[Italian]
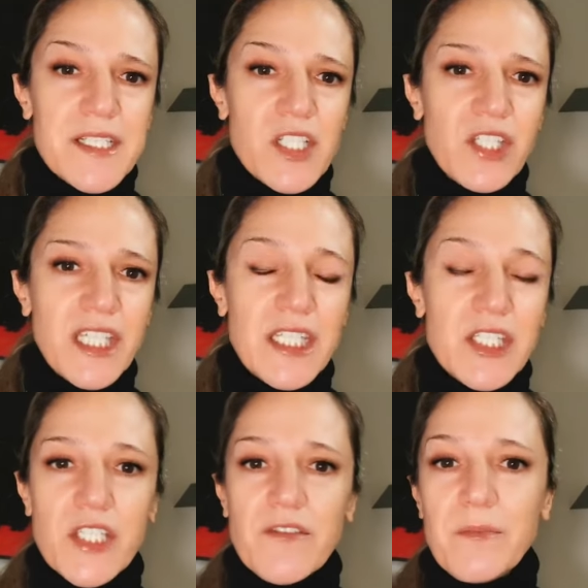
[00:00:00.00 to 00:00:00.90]
che riceve
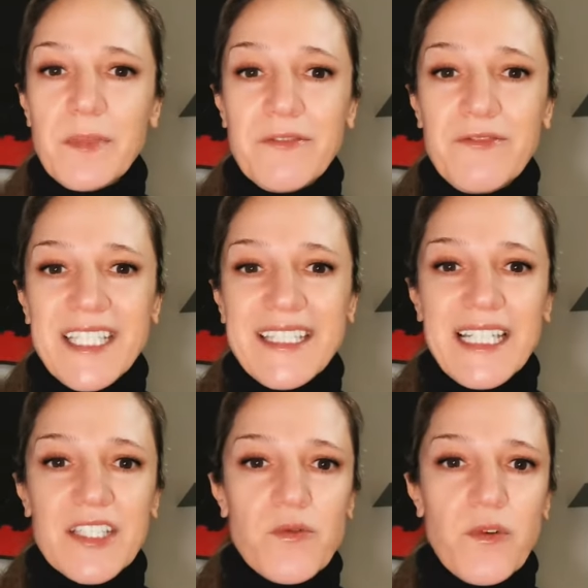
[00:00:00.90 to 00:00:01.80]
per via della
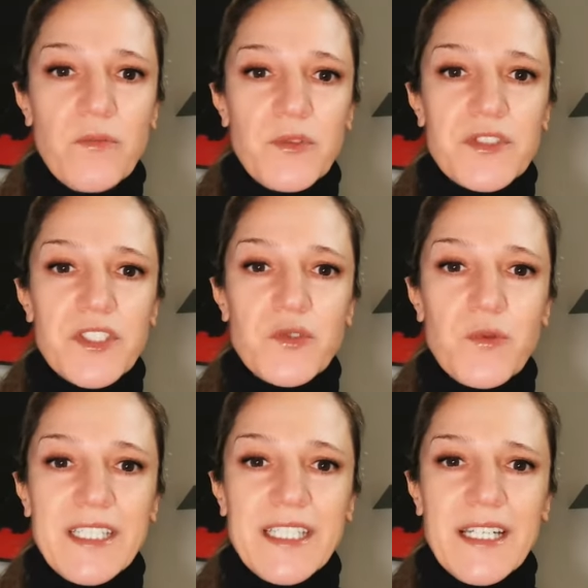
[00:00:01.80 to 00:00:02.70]
sua
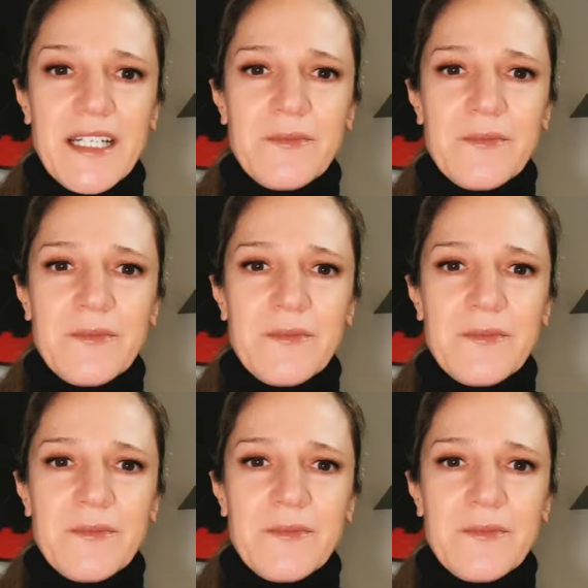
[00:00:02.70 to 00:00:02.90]
omosessualità,